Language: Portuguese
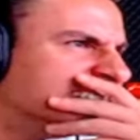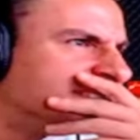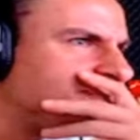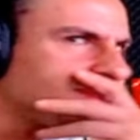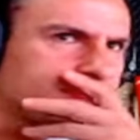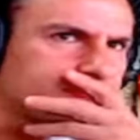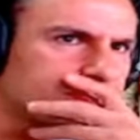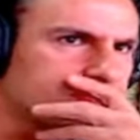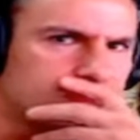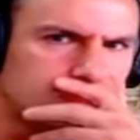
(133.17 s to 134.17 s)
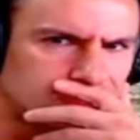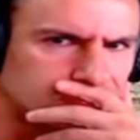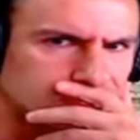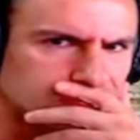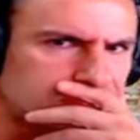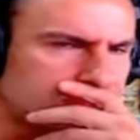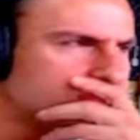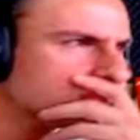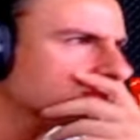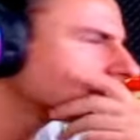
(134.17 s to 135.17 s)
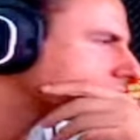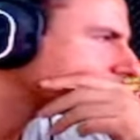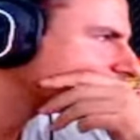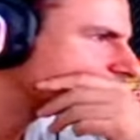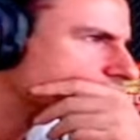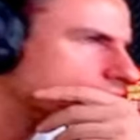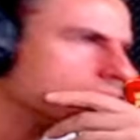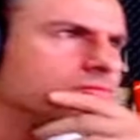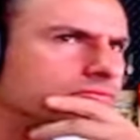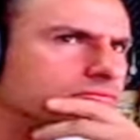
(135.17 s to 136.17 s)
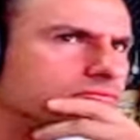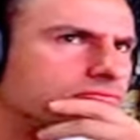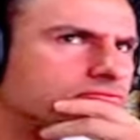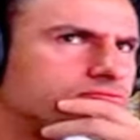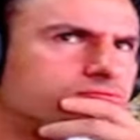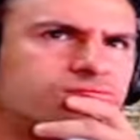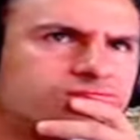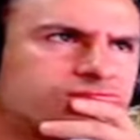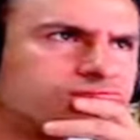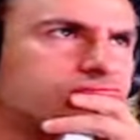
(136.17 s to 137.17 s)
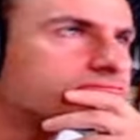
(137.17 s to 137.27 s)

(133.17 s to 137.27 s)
escola, mas tem boatos de que ela tirou a virgindade de 17